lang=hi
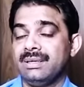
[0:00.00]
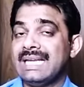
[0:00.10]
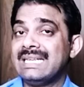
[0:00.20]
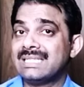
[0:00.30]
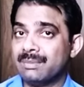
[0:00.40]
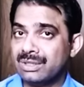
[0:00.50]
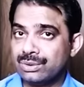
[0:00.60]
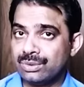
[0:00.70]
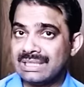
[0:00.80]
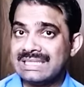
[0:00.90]
गहरी
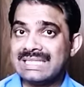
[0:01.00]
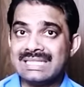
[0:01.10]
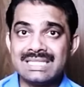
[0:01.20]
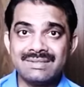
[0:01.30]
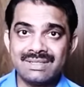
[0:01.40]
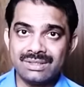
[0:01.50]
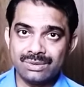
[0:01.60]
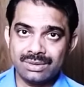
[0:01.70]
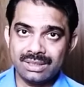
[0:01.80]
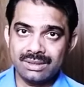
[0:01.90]
समझ होगी सेंसिटिविटी
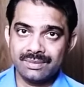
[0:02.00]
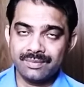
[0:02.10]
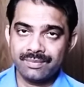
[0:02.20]
होगी